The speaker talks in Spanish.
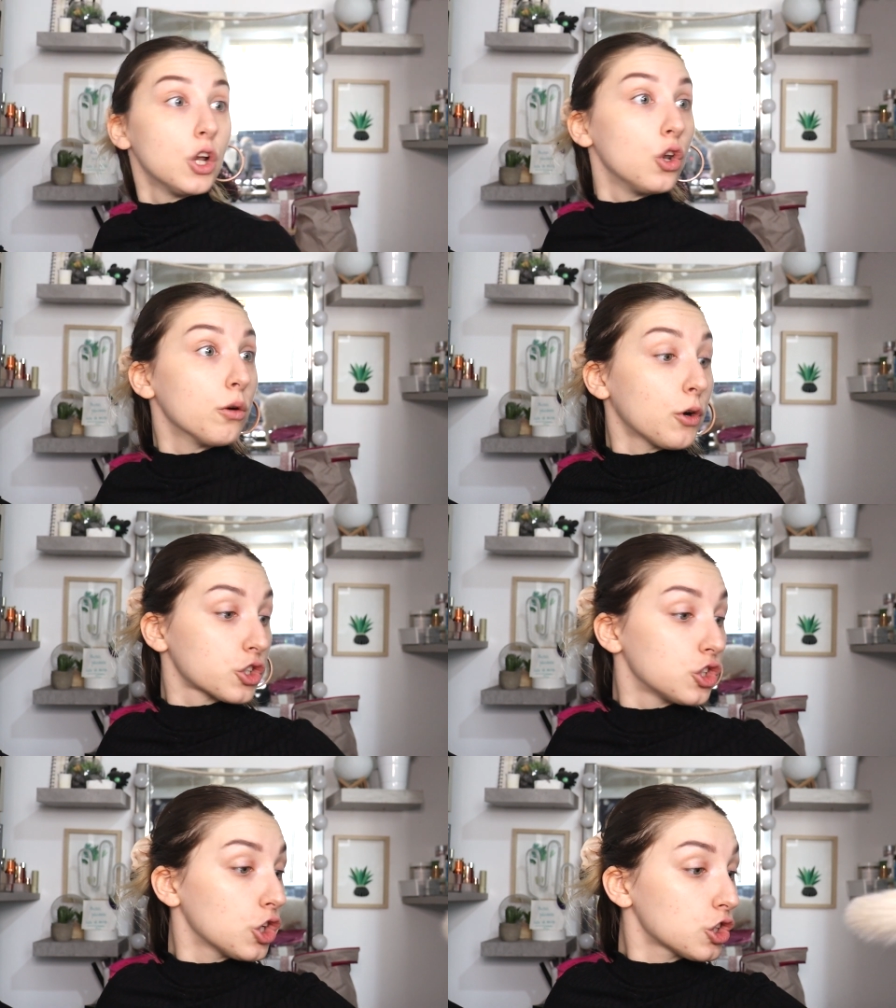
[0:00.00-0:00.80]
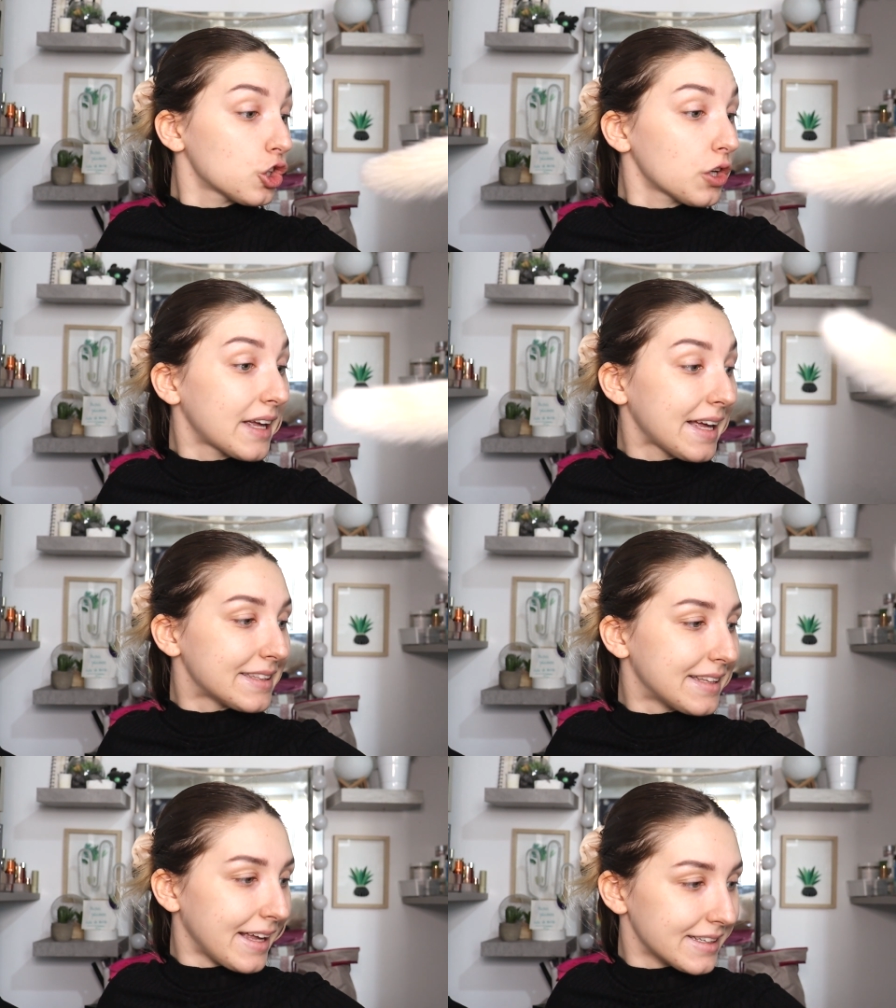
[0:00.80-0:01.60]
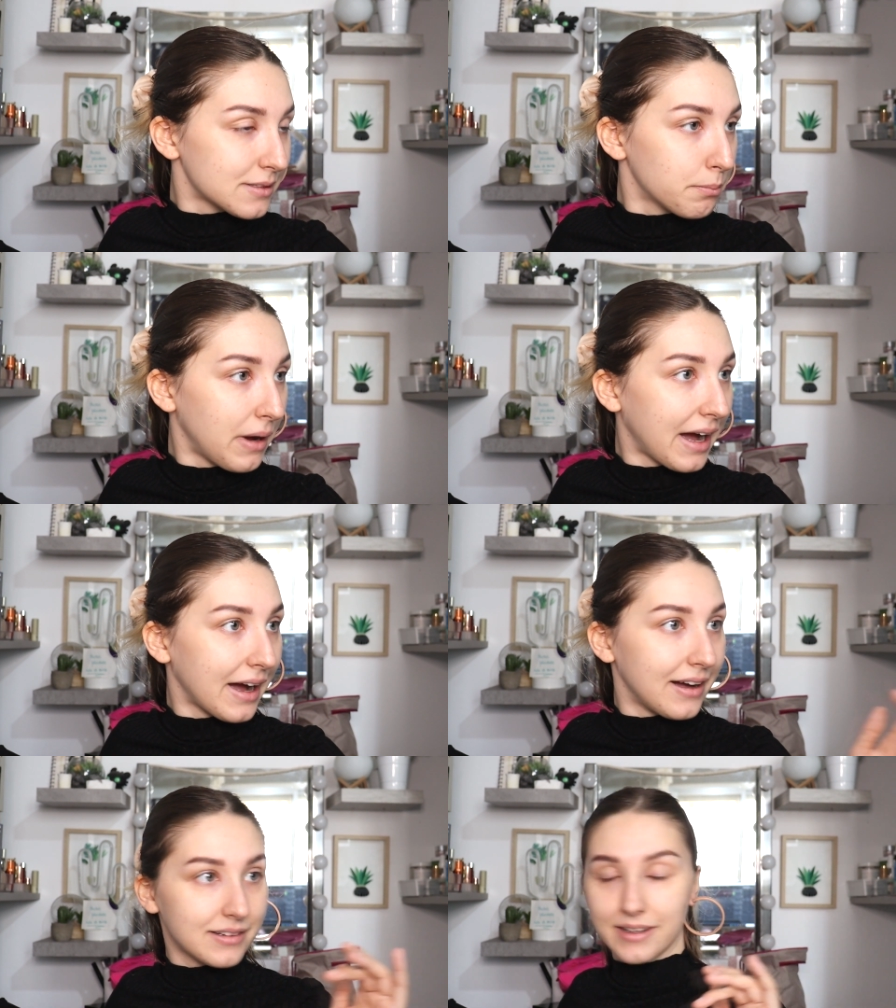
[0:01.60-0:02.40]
Lumos, no toquetes. Baja.